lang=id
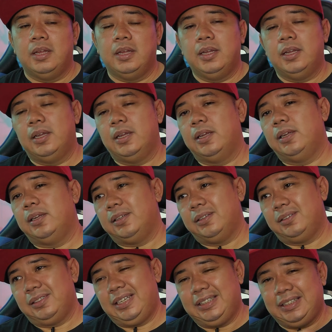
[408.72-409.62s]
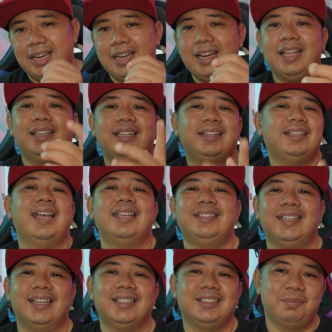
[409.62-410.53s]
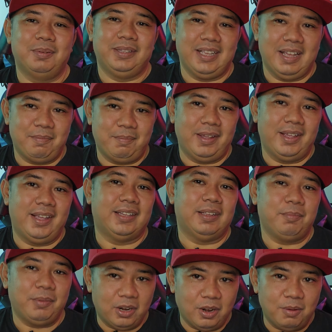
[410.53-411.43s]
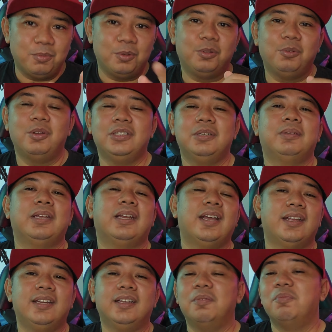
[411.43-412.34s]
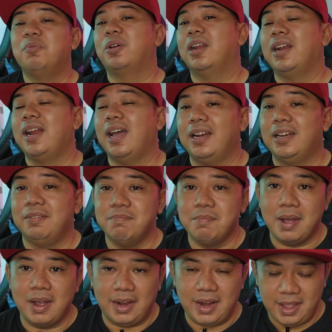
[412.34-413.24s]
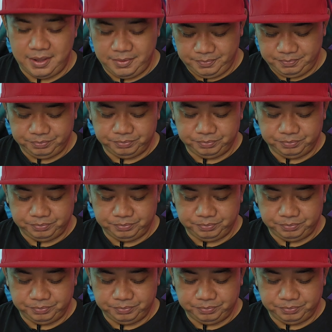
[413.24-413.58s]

Eh, kita lihat nanti hasilnya seperti apa ya. Tapi kalau menurut gue sih pertandingan ini kemungkinan akan imbang lah.